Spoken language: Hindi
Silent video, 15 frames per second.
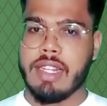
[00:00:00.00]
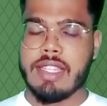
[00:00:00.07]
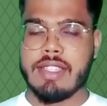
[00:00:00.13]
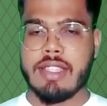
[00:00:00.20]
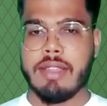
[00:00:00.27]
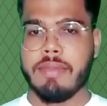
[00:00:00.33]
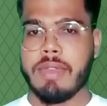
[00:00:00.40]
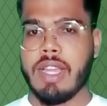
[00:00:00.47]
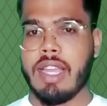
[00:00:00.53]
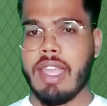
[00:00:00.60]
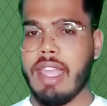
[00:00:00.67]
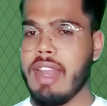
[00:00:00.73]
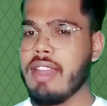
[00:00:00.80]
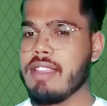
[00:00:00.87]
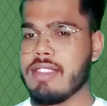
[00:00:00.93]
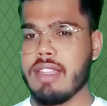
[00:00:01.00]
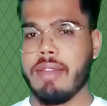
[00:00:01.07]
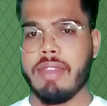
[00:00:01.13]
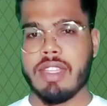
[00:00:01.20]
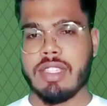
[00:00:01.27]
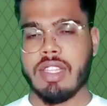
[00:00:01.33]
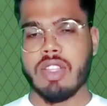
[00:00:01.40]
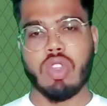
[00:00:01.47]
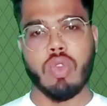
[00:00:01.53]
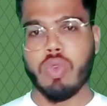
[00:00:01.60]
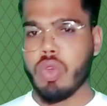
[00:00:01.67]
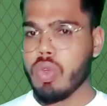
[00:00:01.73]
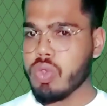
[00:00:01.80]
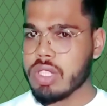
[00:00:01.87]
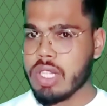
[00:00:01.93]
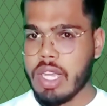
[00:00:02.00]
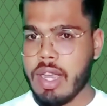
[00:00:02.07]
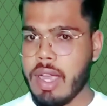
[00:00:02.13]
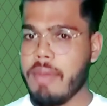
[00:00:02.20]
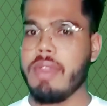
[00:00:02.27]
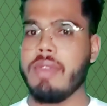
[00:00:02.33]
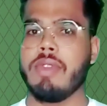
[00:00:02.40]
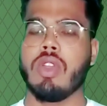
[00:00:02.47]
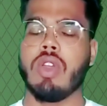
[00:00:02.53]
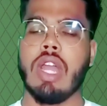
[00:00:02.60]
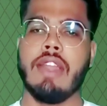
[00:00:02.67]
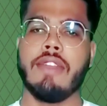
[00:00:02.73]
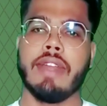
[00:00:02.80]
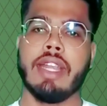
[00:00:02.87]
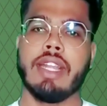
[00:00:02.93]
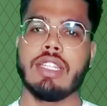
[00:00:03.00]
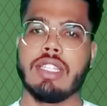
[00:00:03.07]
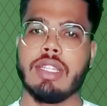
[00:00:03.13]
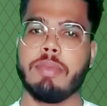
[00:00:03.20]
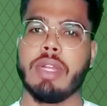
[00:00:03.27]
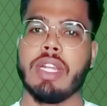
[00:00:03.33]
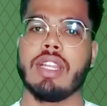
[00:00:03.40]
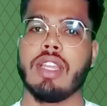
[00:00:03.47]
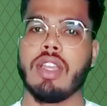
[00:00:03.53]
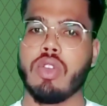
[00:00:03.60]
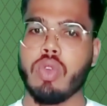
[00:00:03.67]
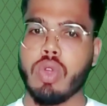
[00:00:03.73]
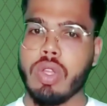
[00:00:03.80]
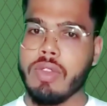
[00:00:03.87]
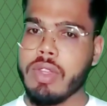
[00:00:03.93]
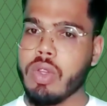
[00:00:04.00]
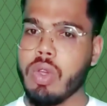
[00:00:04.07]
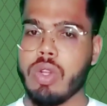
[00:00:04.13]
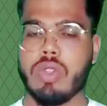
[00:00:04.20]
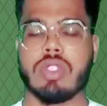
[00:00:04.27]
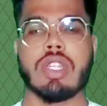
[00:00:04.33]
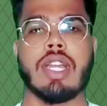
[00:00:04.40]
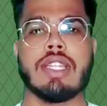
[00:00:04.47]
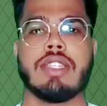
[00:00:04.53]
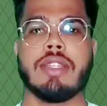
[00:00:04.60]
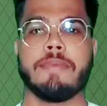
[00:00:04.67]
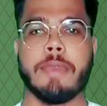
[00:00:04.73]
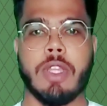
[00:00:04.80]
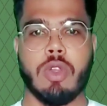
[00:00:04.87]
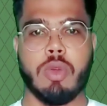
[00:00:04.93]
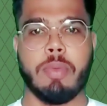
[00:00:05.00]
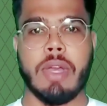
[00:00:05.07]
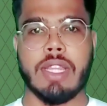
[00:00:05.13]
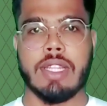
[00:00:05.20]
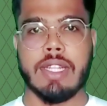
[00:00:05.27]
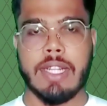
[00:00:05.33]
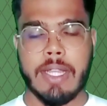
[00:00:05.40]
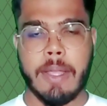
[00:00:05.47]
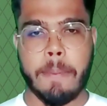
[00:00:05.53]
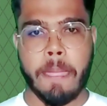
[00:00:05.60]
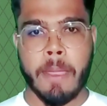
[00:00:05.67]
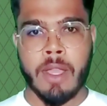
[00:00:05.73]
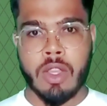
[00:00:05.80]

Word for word: नसीब का खेल है सब ऐसा तो वो उसका कभी भी क्वालिफाइड जीपेट या कोई भी गोल उसका अचीव नहीं हो पाता ठीक है